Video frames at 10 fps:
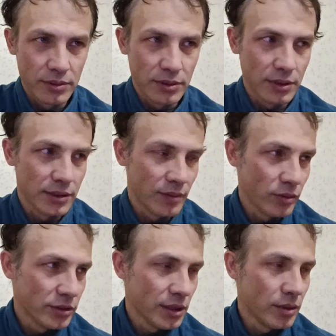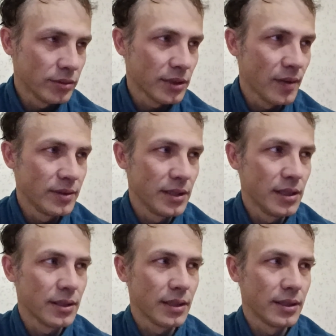Основной целью ставит
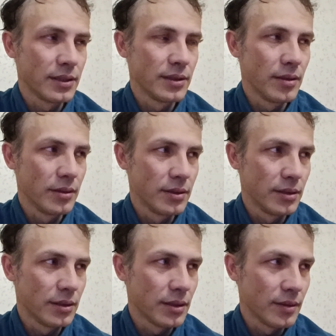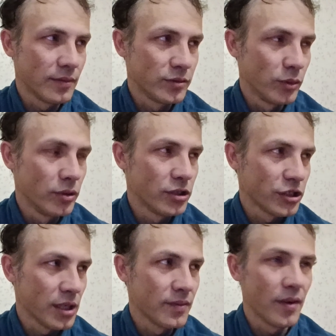«Зенит» это, это все
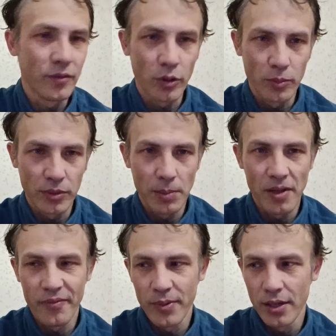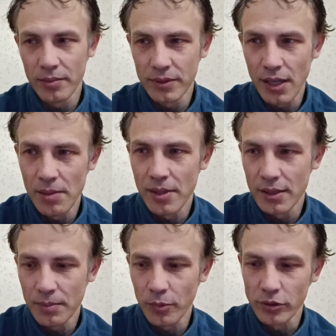решать во втором тайме. А в первом тайме
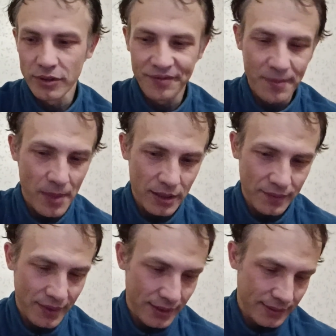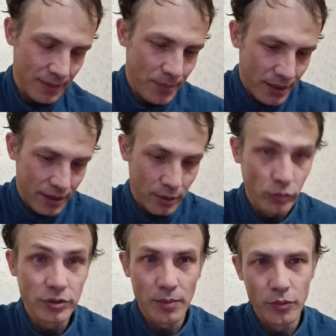это просто выматывание соперника.
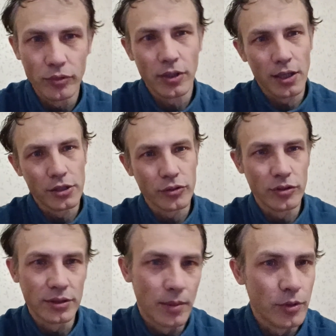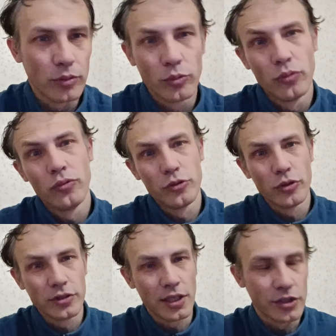Ну, забьют, хорошо, не забьют, ну,
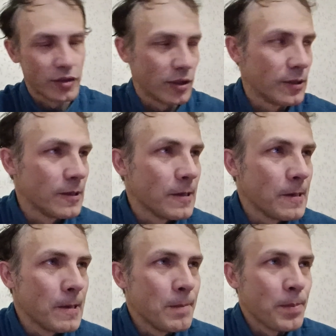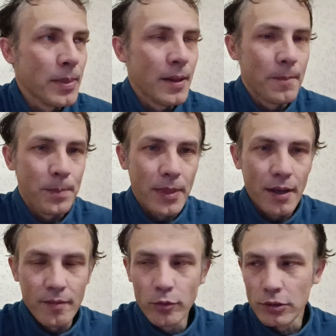ничего страшного.
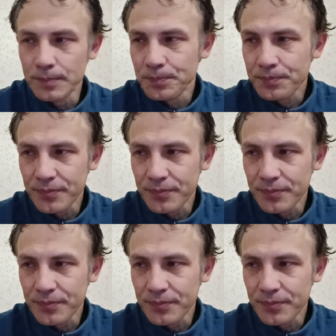А вот.